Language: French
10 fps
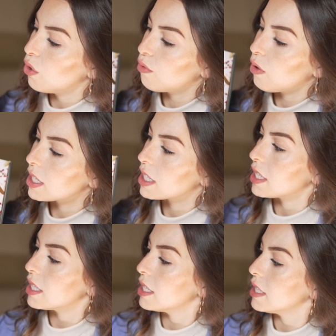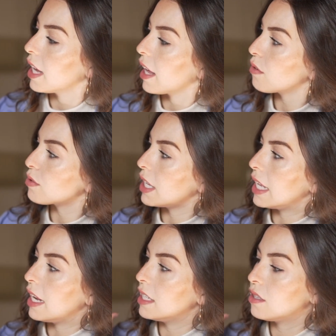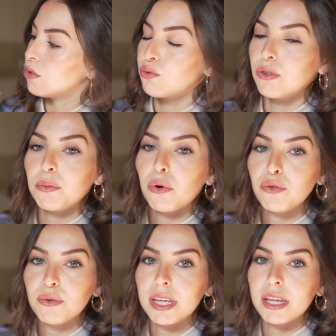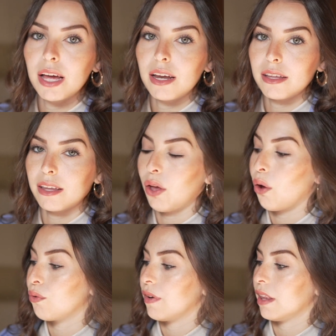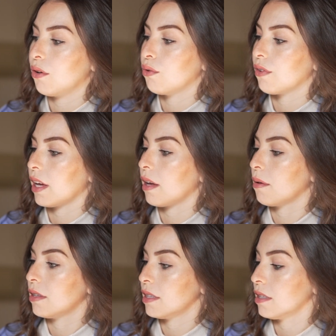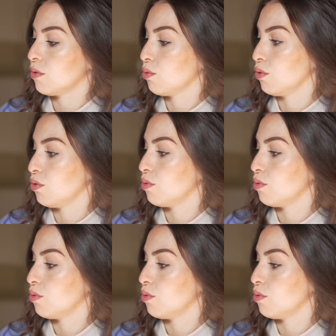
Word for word: Le voici. Derrière, vous avez la liste de tous les produits qu'il y a à l'intérieur qu'on va découvrir tout de